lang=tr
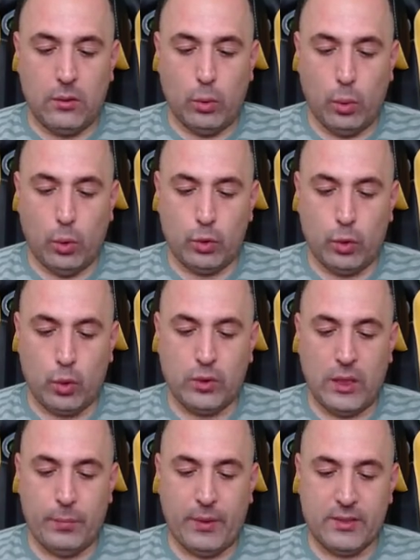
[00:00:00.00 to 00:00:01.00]
Oo çok
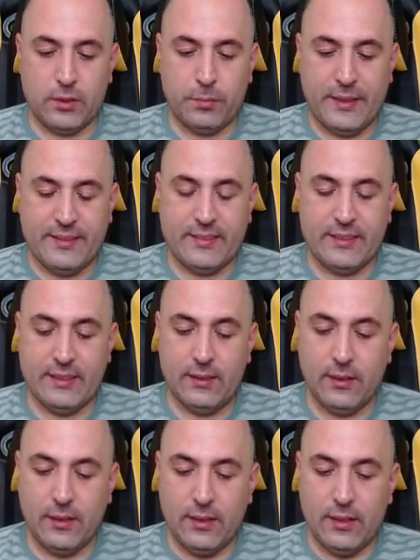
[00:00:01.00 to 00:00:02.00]
güzel pas. Messi
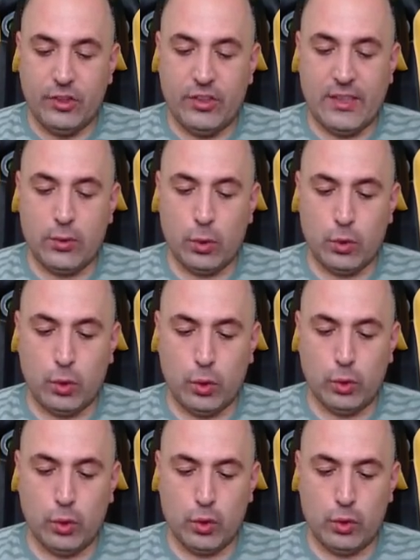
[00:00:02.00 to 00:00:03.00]
içeri doğru
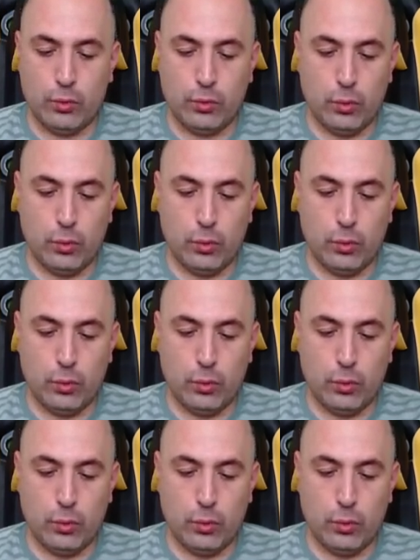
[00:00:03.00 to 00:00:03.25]
sokuluyoruz.